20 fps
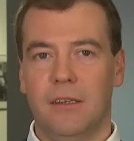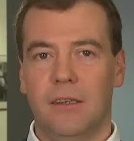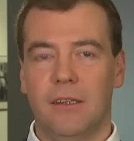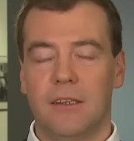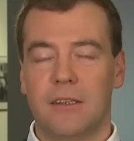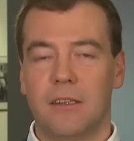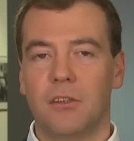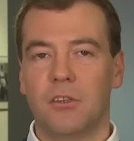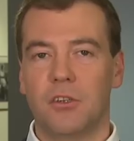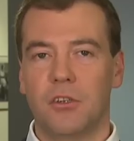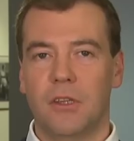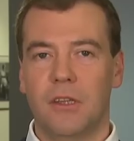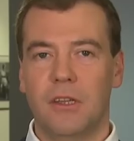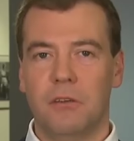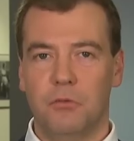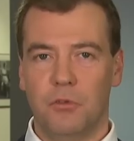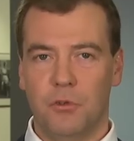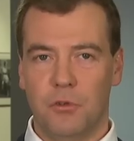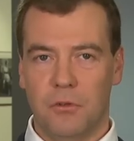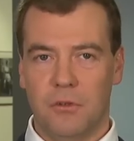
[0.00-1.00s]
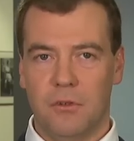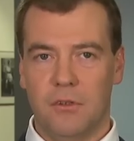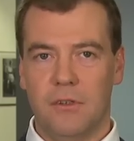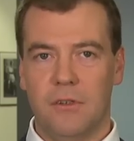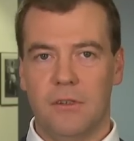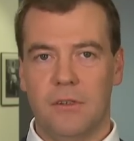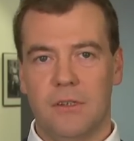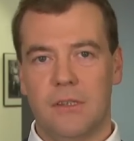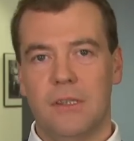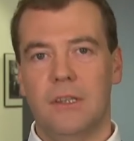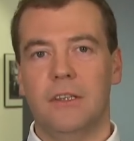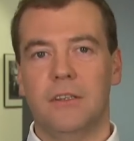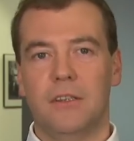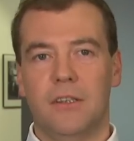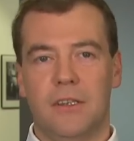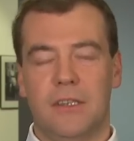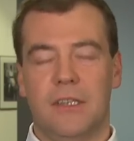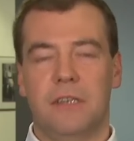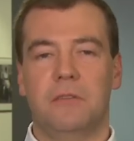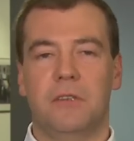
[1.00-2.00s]
я достаточно давно стал
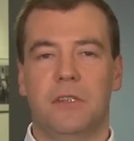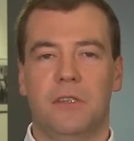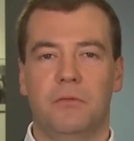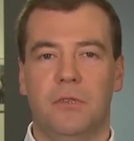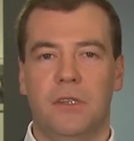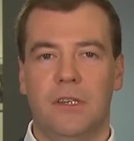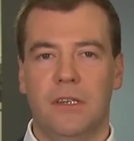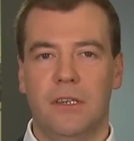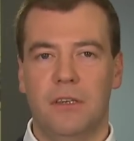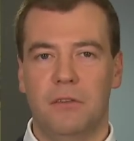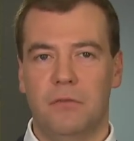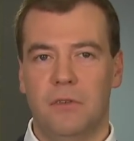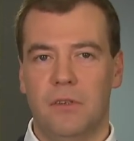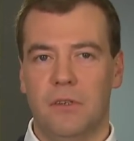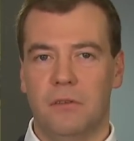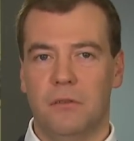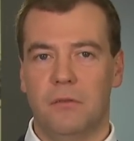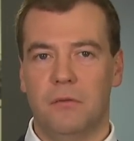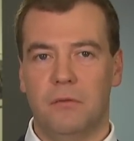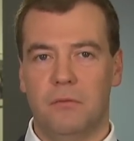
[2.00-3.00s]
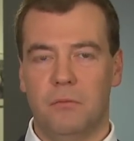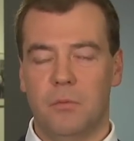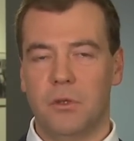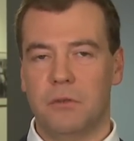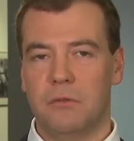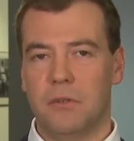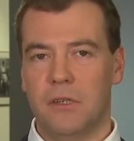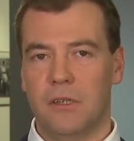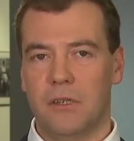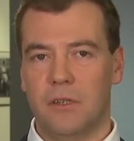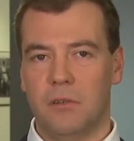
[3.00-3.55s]
интересоваться фотографией. Впервые